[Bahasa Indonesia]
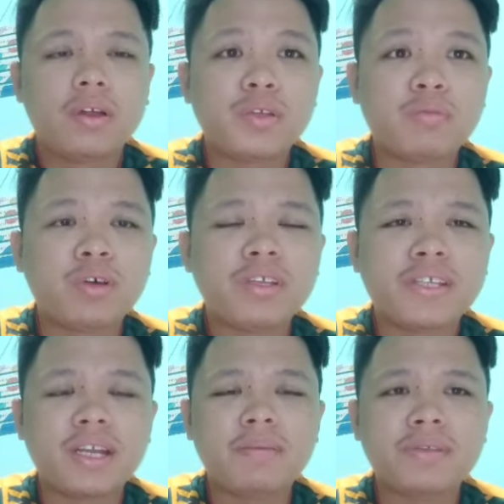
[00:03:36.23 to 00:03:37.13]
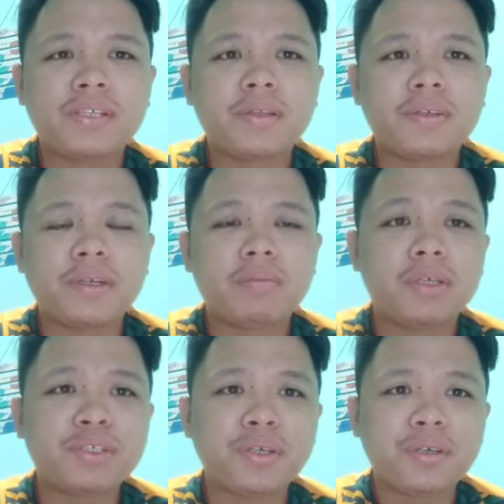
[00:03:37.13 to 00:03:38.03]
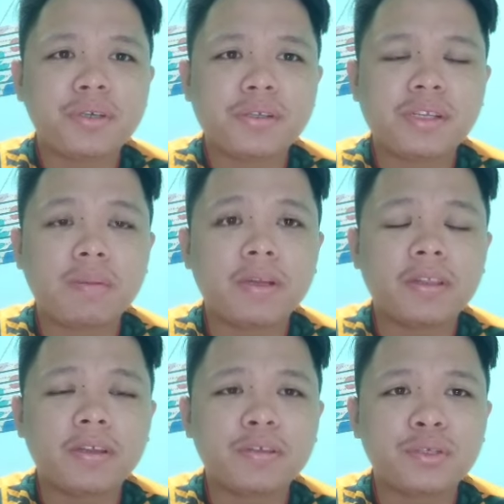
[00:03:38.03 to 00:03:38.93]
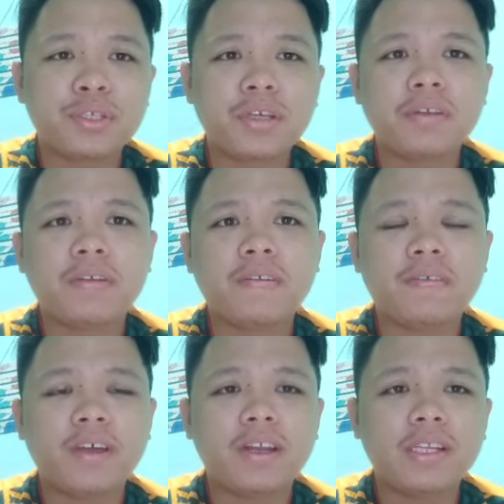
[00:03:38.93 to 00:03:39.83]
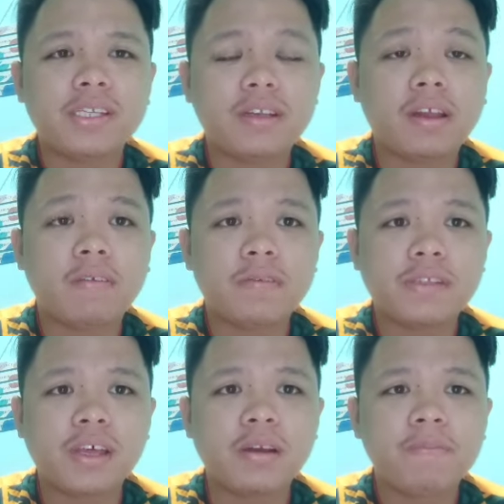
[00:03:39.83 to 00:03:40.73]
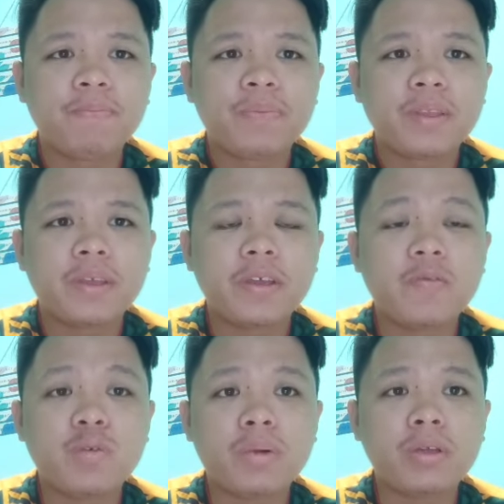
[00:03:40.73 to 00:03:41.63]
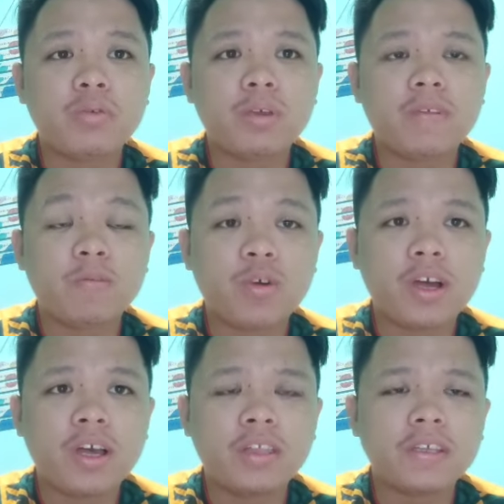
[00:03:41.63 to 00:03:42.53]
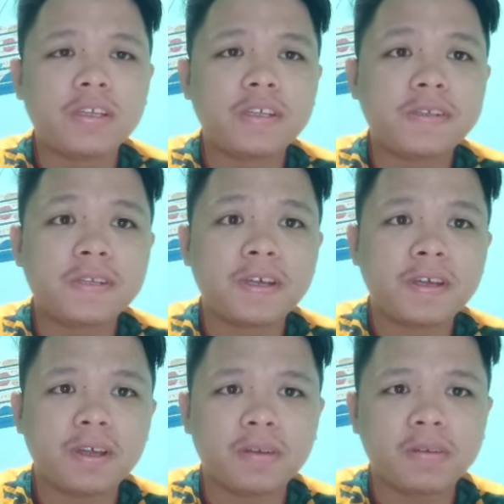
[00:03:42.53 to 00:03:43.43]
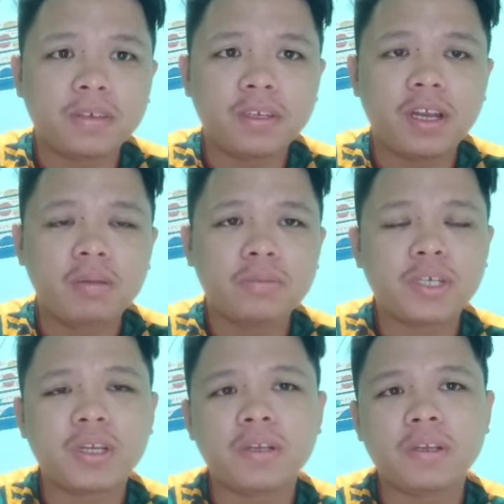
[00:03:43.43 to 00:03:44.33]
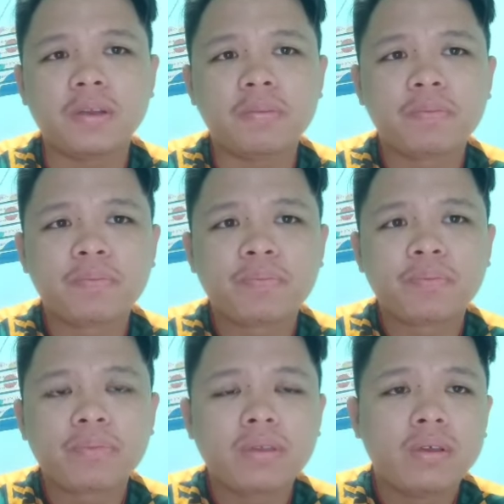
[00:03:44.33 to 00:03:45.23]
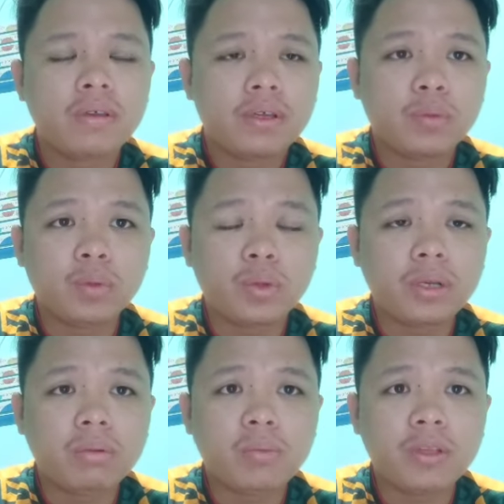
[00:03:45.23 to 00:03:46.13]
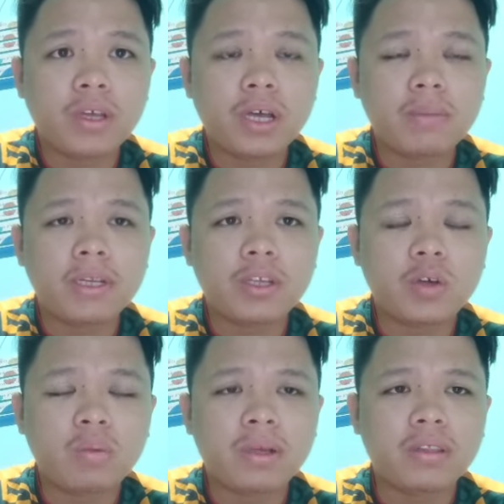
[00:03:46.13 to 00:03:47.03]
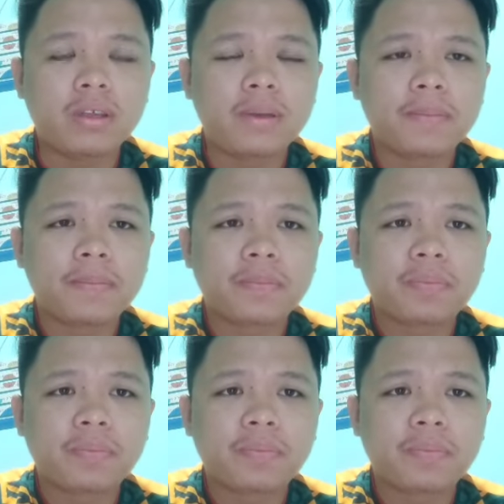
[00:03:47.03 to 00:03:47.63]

Halo semua, salam sejahtera Malaysia. Selamat datang ke channel Fels Lifestyle. Info padu, info hangat disediakan di dalam channel ini. Tuan-tuan dan bapak yang amat dihormati,